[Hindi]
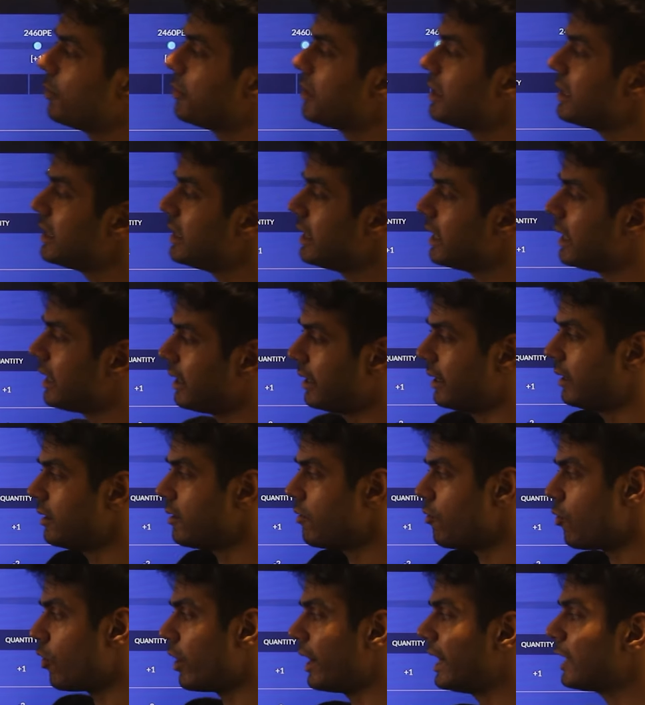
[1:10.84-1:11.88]
हमने लिया है
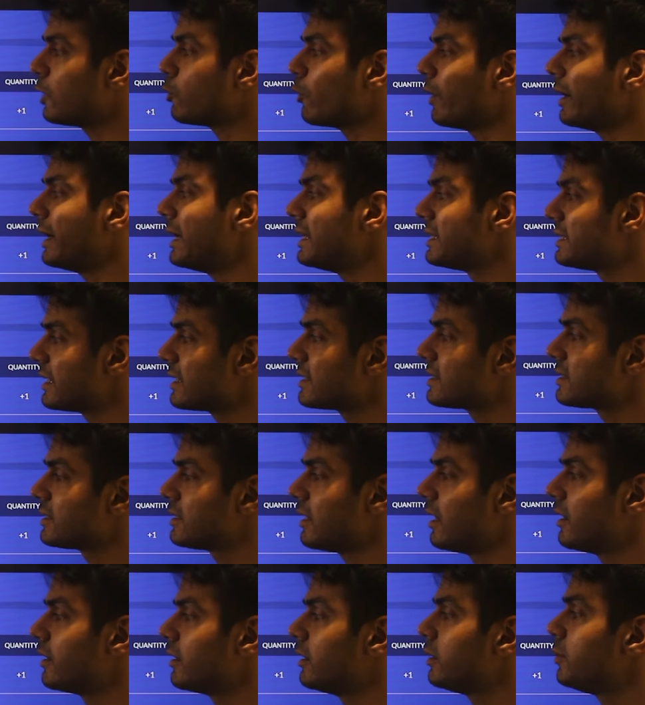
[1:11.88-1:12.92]
वो है
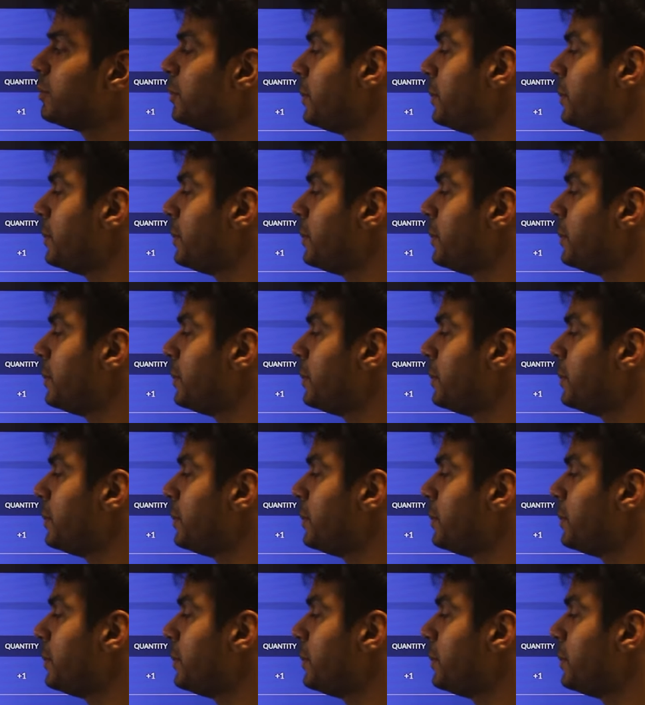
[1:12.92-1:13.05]
2600